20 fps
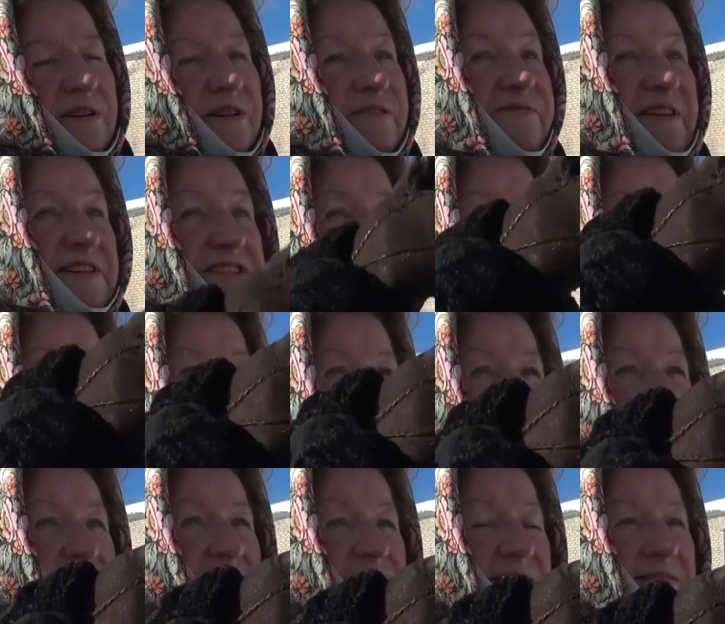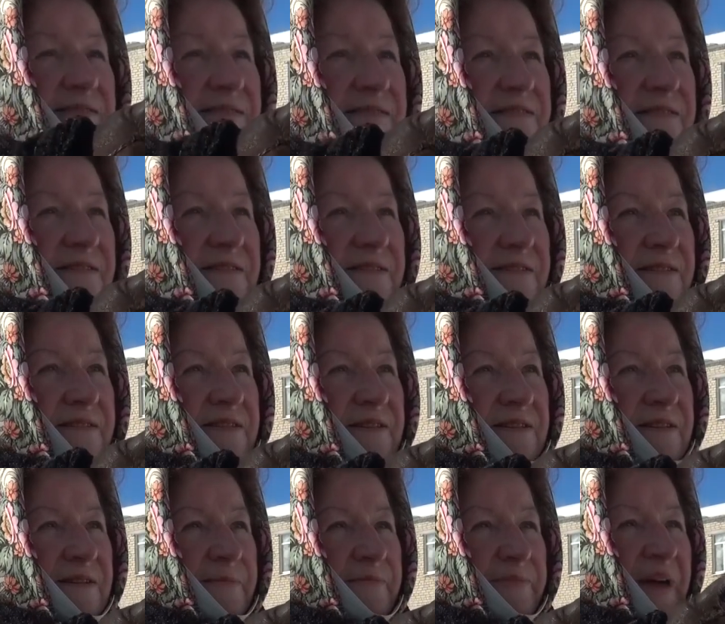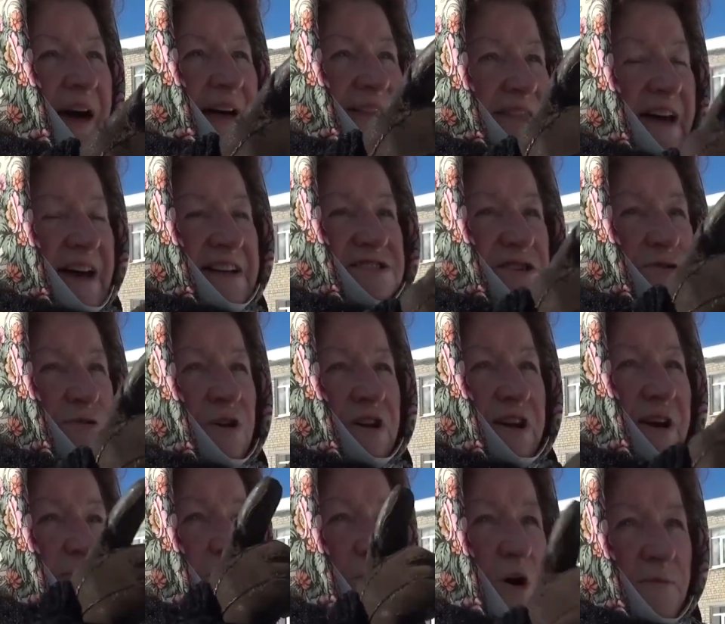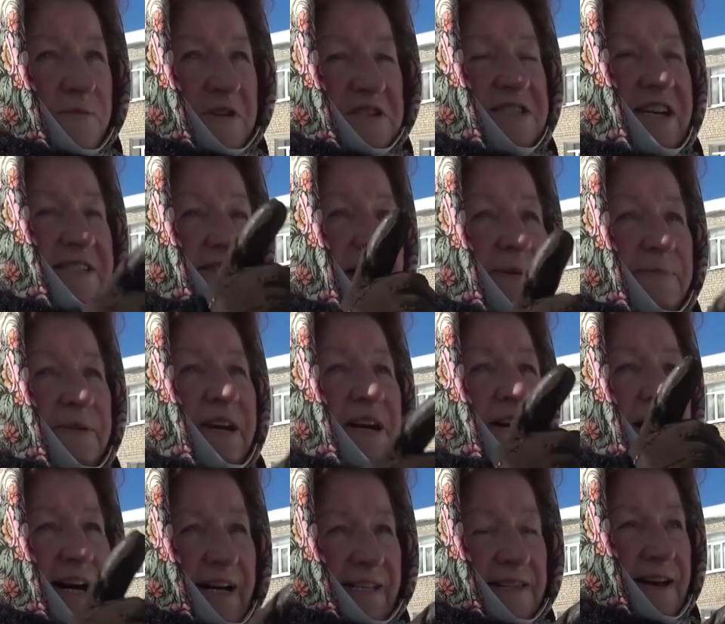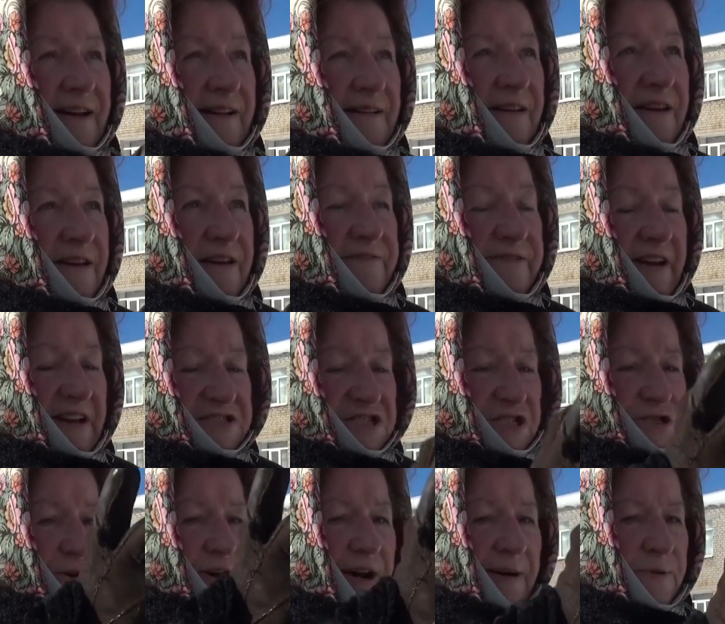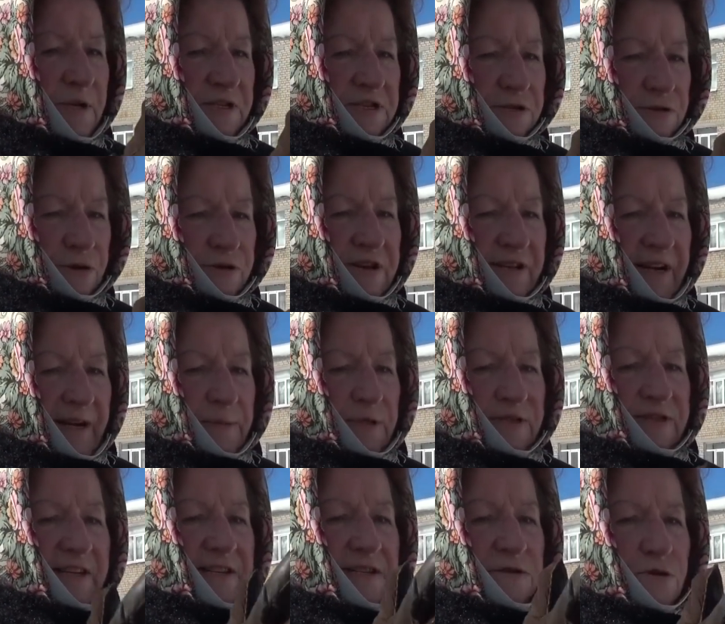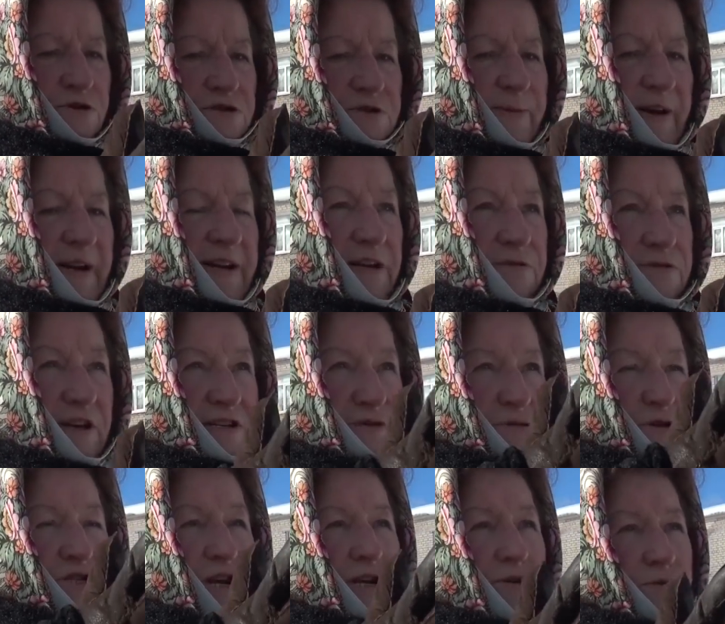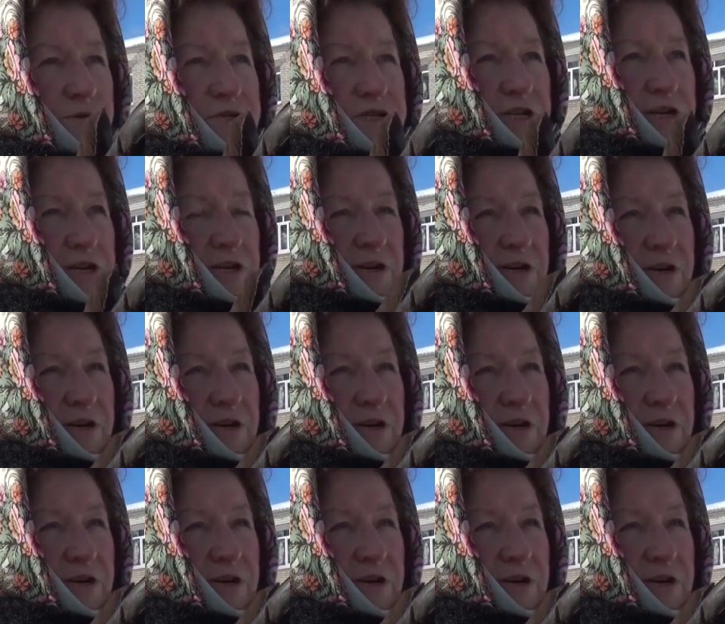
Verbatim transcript: Фельдшера. Одна скорая помощь, одна бригада. Фельдшер то работает, то не работает, они тоже болеют, они тоже люди.